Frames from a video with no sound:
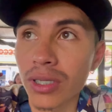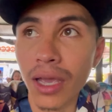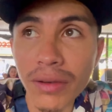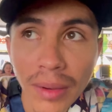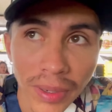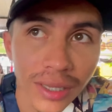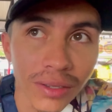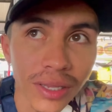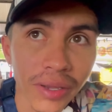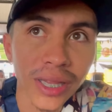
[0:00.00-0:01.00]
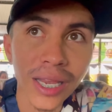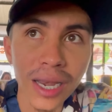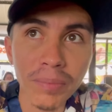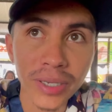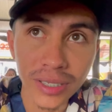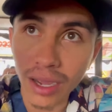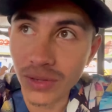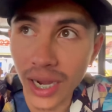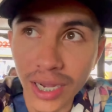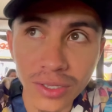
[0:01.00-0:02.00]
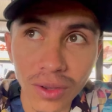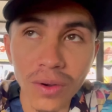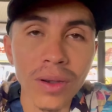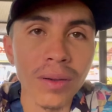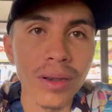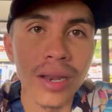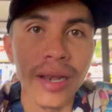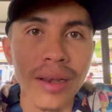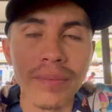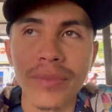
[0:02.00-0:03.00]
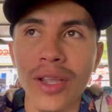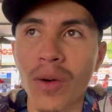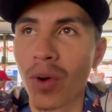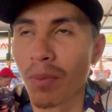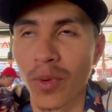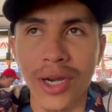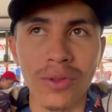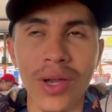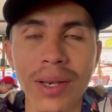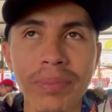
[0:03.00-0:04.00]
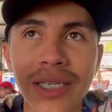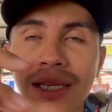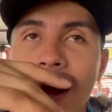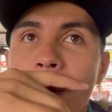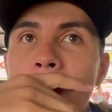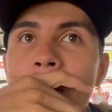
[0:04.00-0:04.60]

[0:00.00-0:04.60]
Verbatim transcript: y hay una parte donde venden el pescado, tan solo como el puerto del pescado.